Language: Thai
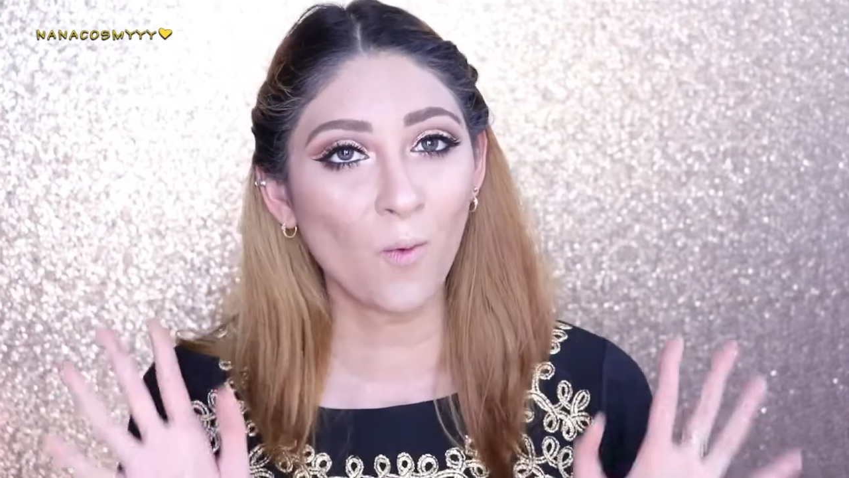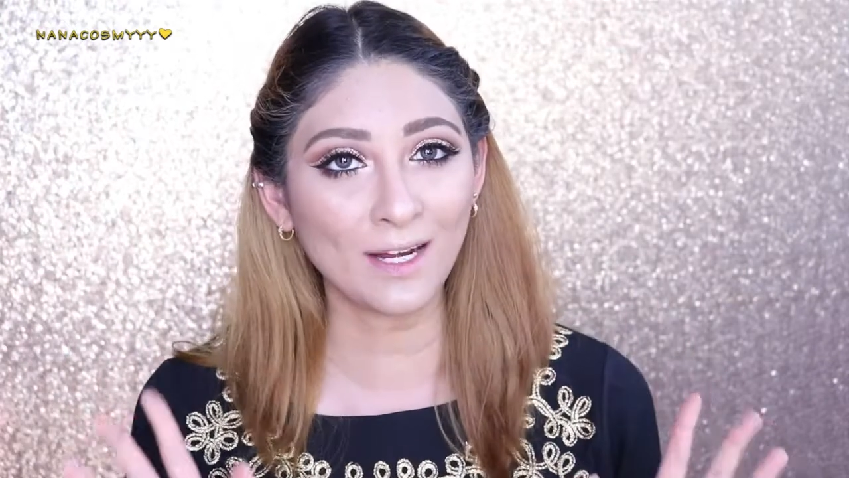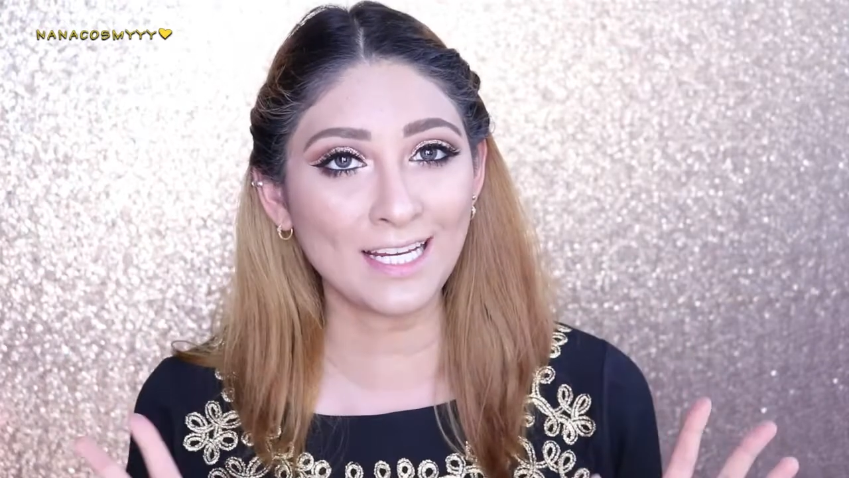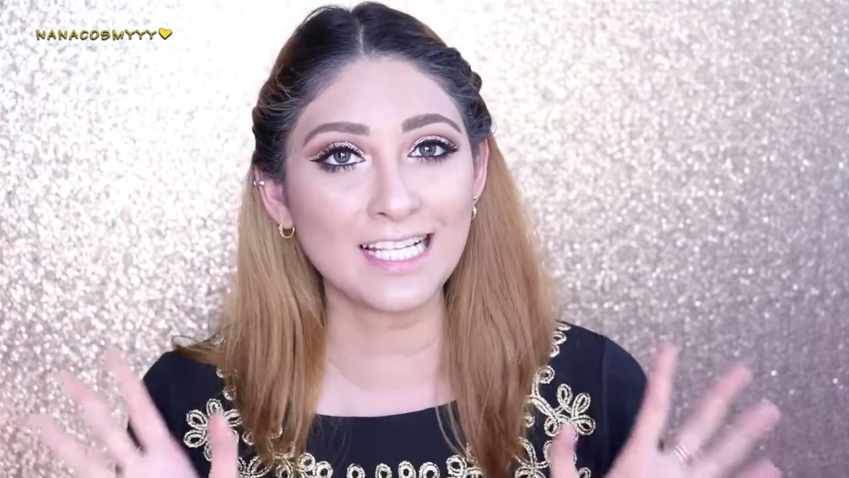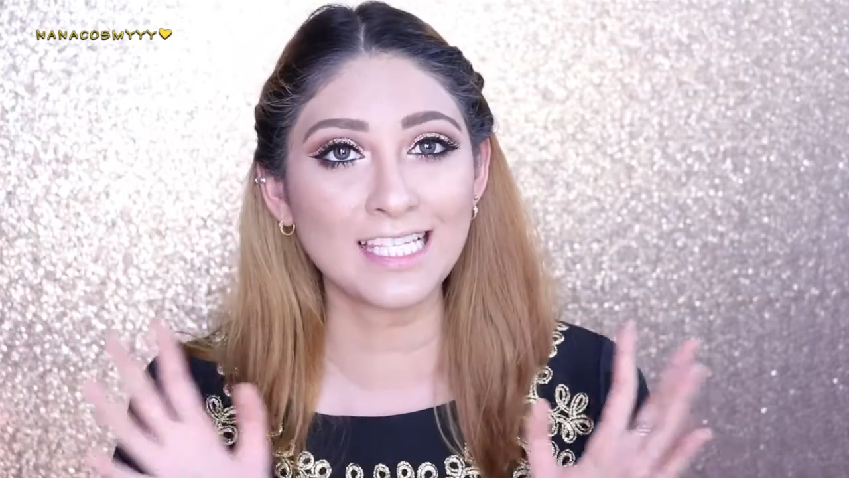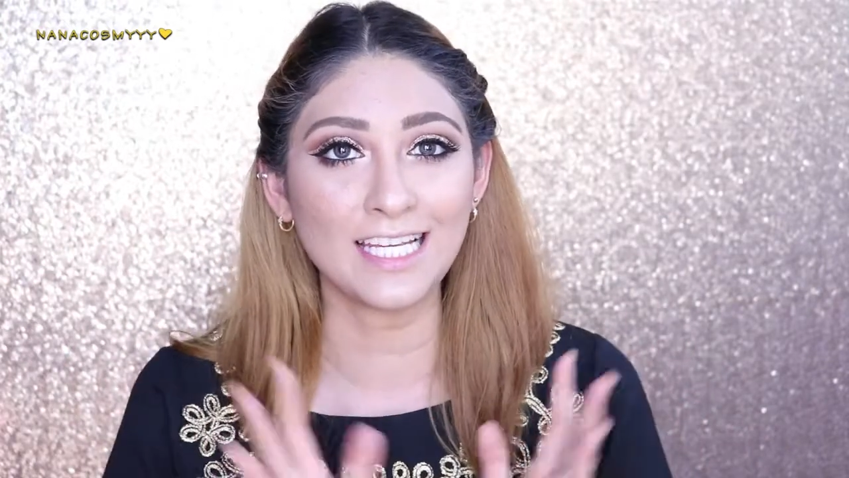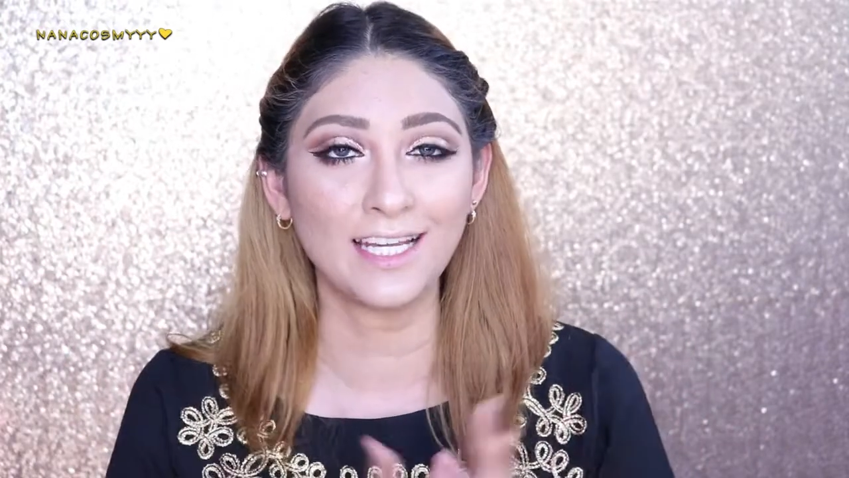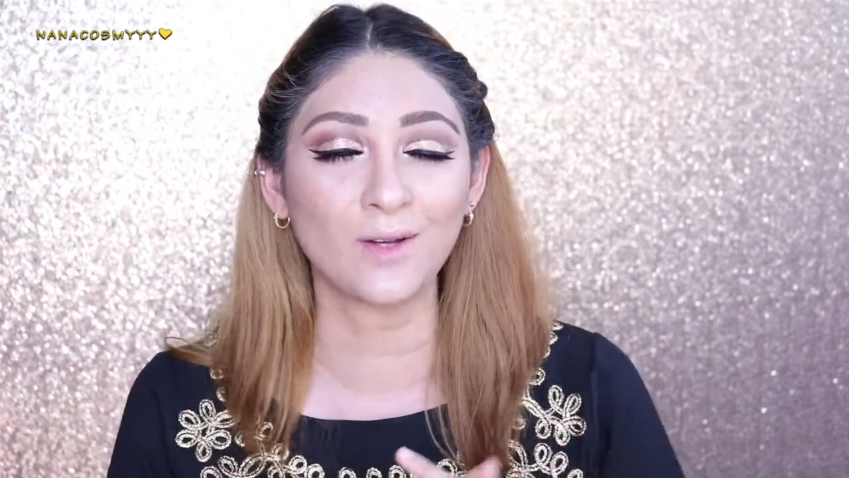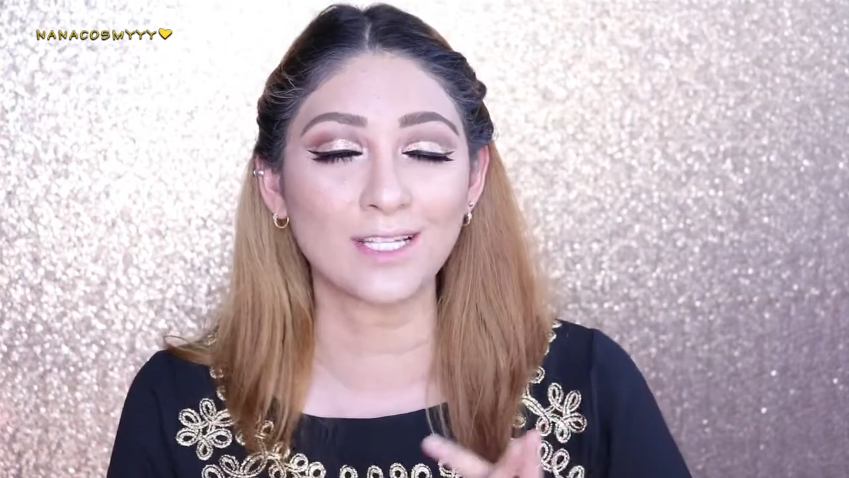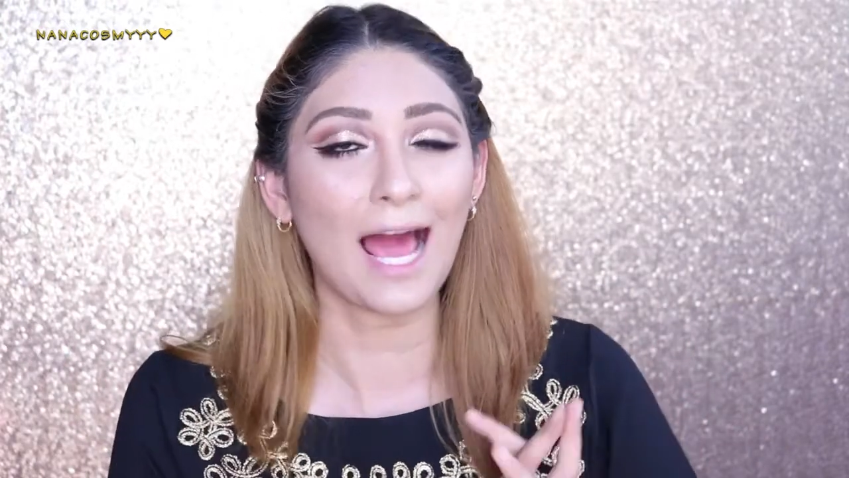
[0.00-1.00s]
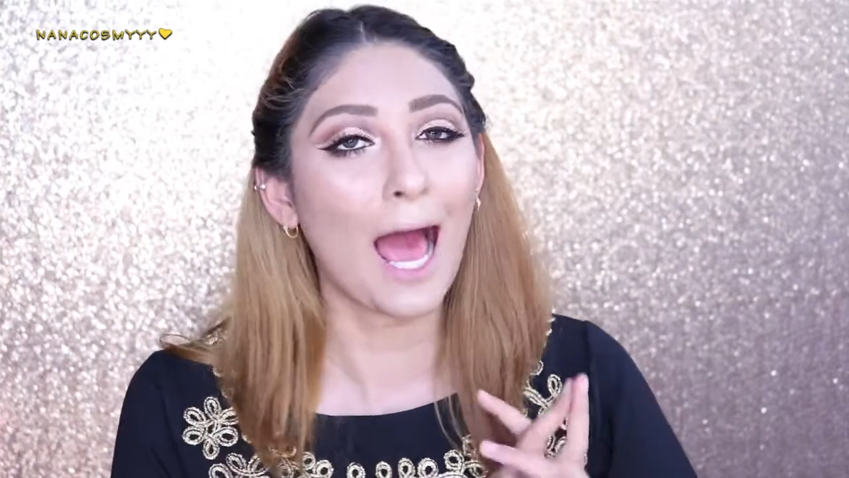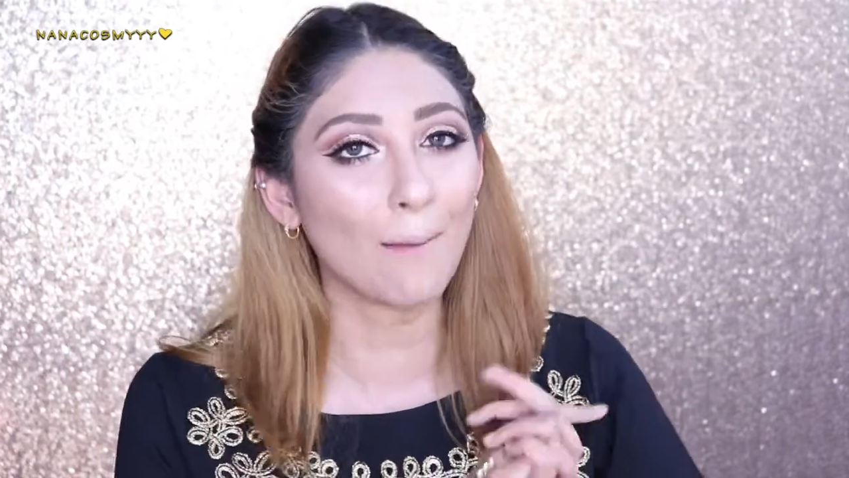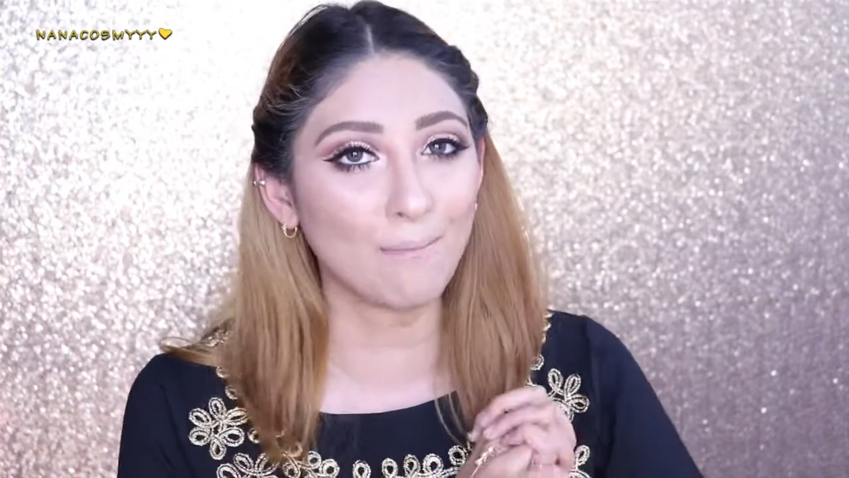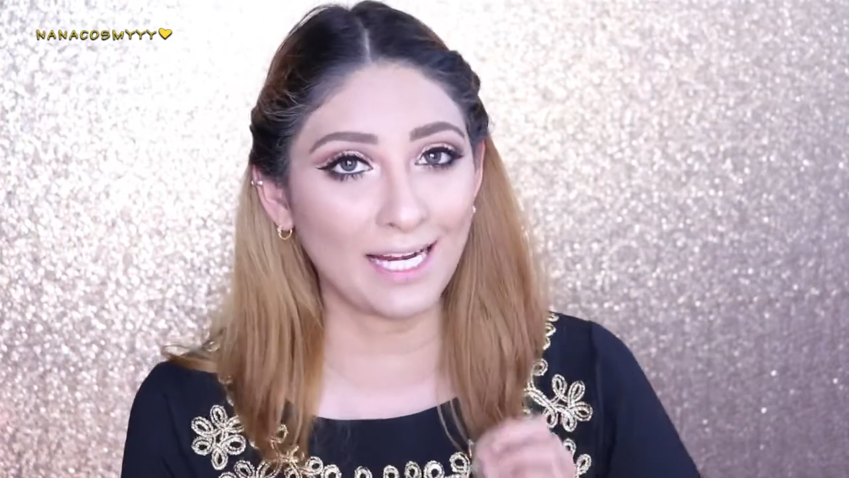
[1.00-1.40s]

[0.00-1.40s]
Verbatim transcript: วันนี้สีที่เราจะทา